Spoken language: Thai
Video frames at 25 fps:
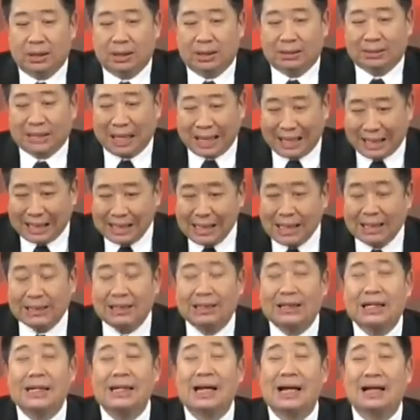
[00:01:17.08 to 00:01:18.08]
แต่อีกเรื่องหนึ่
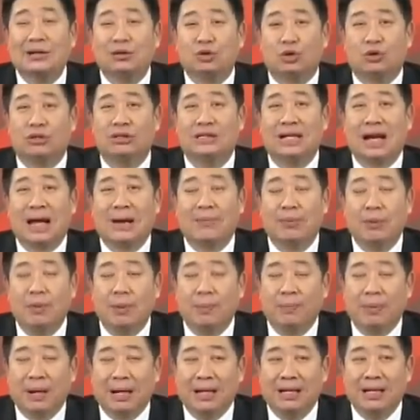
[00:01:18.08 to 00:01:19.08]
งที่น่าสนใจเพราะมั
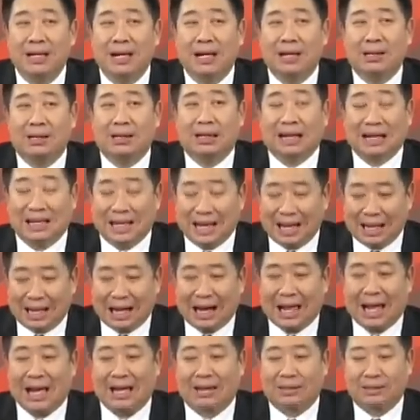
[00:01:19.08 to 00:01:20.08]
นเป็นเรื่องระยะก
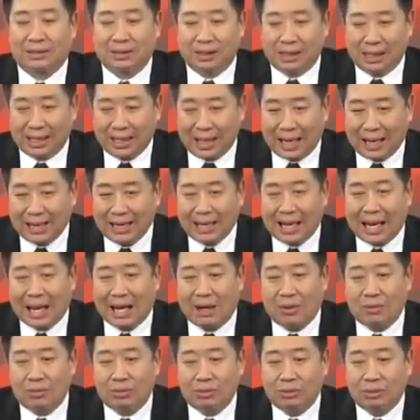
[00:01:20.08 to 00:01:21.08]
ลางถึงระยะยา
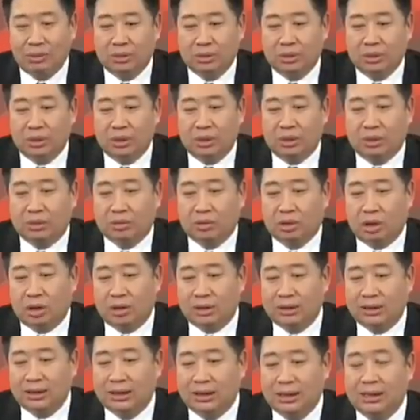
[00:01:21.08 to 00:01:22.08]
วก็
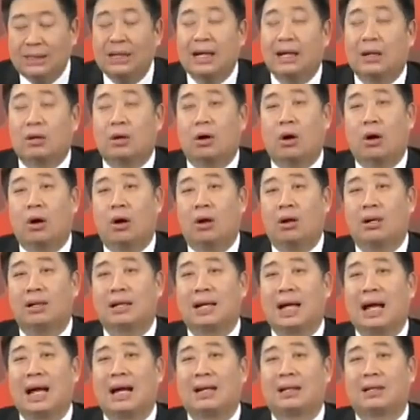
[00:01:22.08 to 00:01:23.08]
คือเรื่องของ
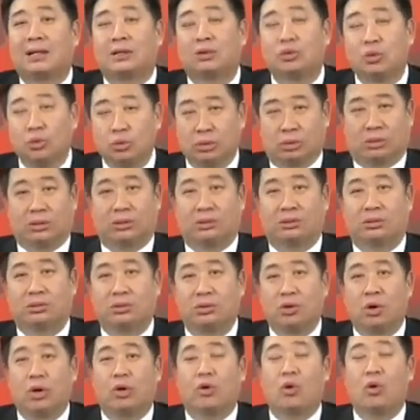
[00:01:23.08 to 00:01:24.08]
การกระตุ้น
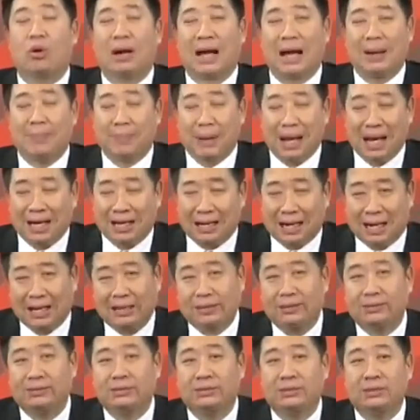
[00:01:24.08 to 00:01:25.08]
โดยโครงการภาครัฐ
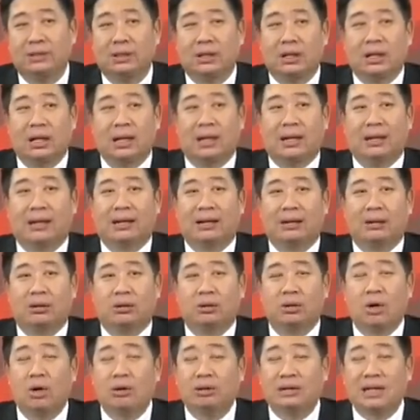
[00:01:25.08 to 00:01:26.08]

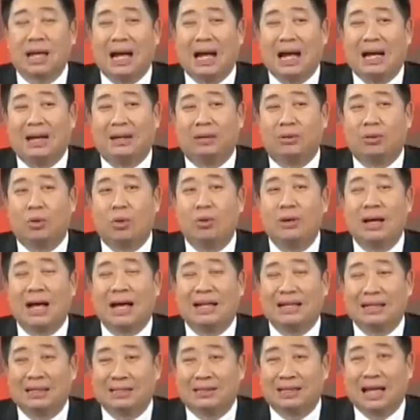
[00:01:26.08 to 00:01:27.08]
นอกจากโครงการ
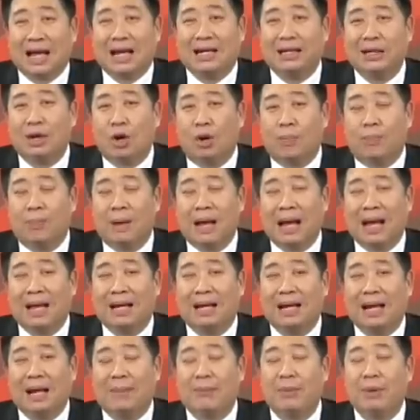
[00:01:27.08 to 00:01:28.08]
ต่างๆที่ออกมา
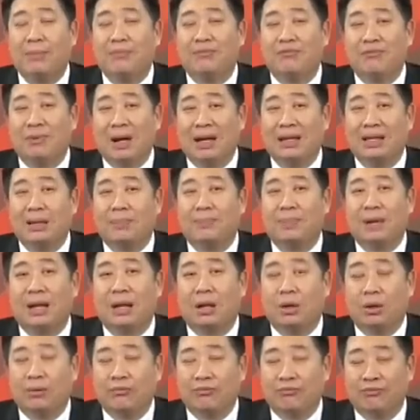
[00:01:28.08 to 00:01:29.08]
นะครับไม่ว่าจะเป็น
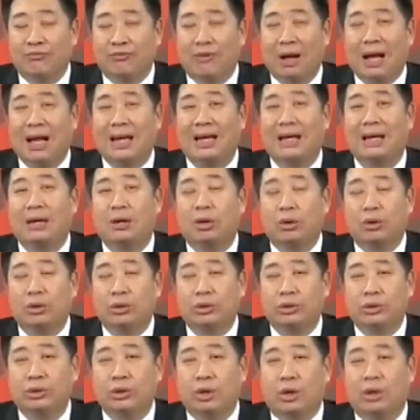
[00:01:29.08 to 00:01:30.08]
รถไฟรถ
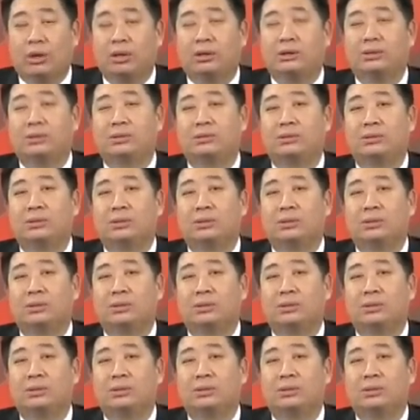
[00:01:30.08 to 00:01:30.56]
ยนต์